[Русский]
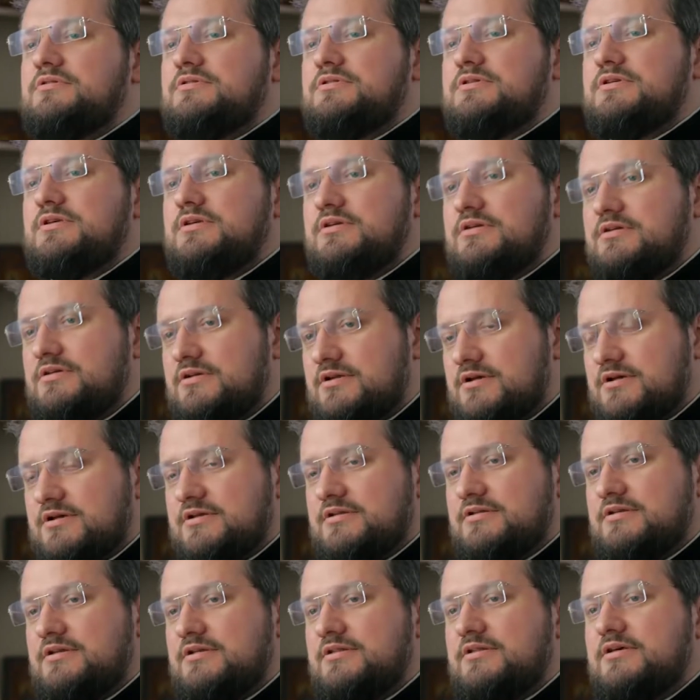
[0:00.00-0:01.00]

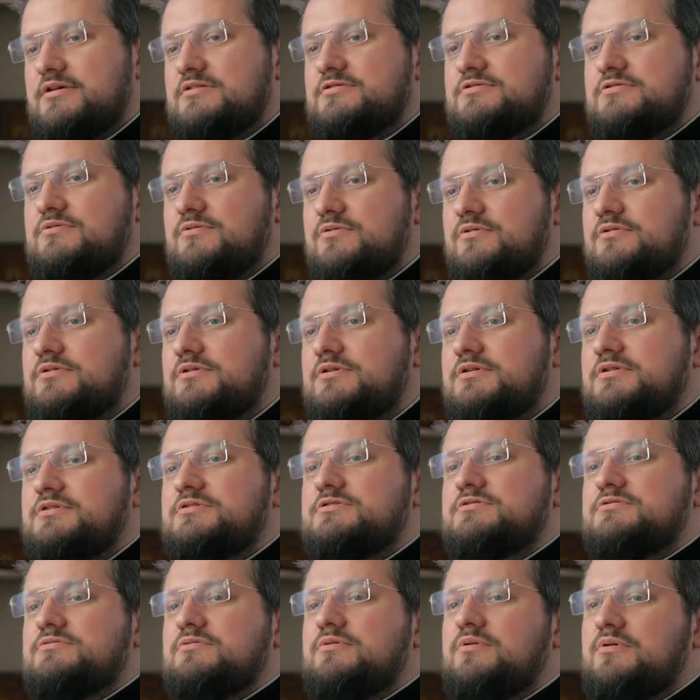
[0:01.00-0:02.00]
тигра, для нас год
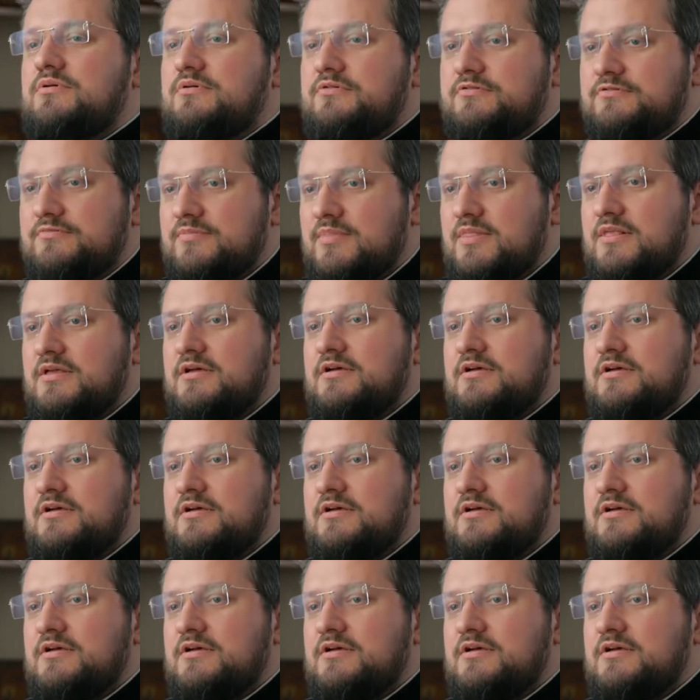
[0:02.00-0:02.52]
Христов,